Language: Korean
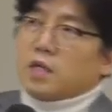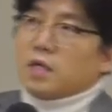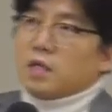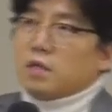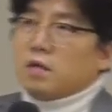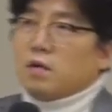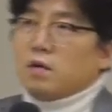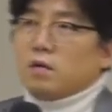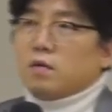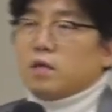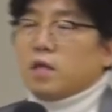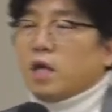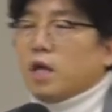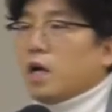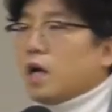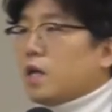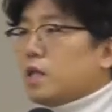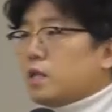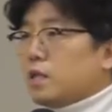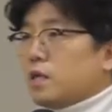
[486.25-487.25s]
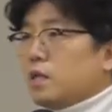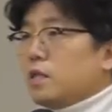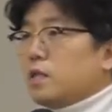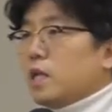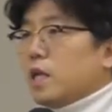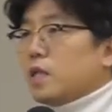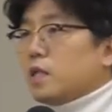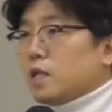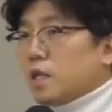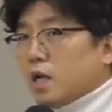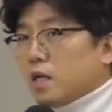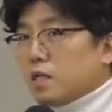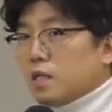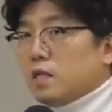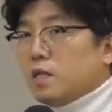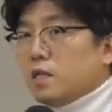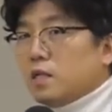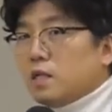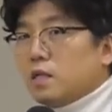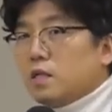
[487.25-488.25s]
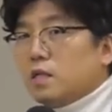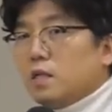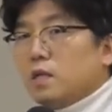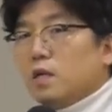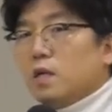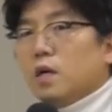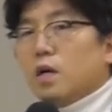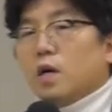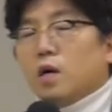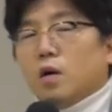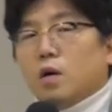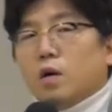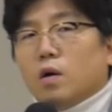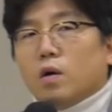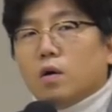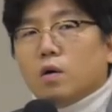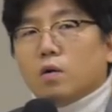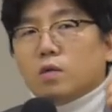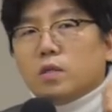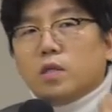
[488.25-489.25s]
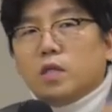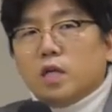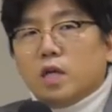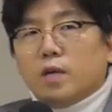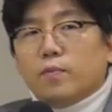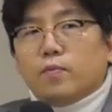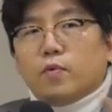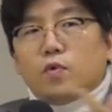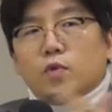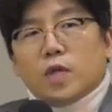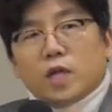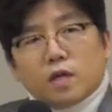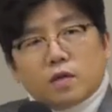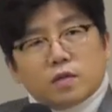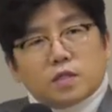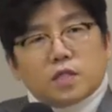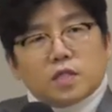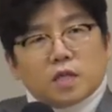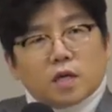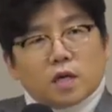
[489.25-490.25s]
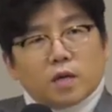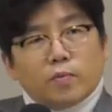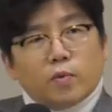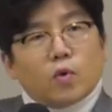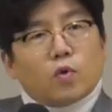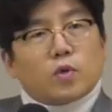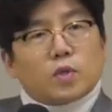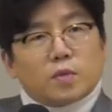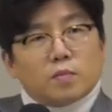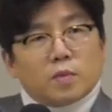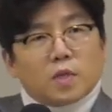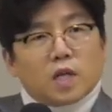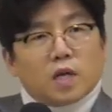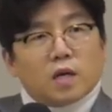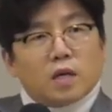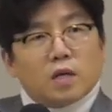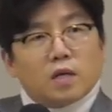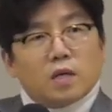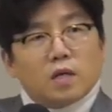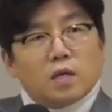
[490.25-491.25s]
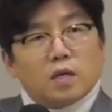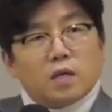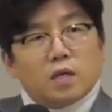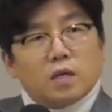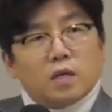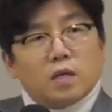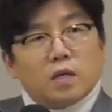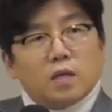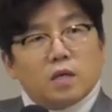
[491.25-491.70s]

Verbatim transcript: 내 자녀, 내 아들, 내 딸을 어디에 보낼 것이냐가 포커스입니다.